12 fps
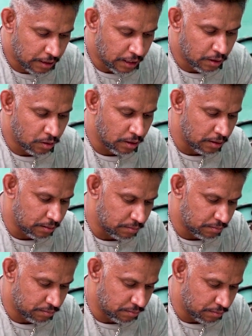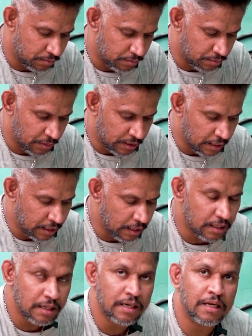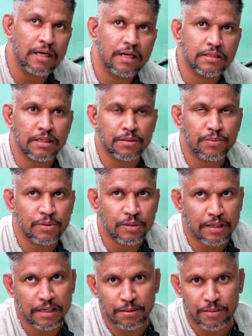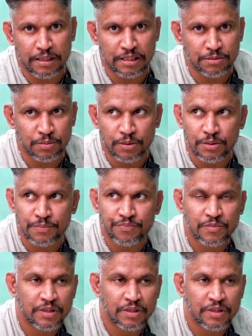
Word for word: என்னோட மெத்தட் என்னென்னா நல்லா சாப்பிட்ணும் நல்லா ப்ராக்டிஸ் பண்ணணும்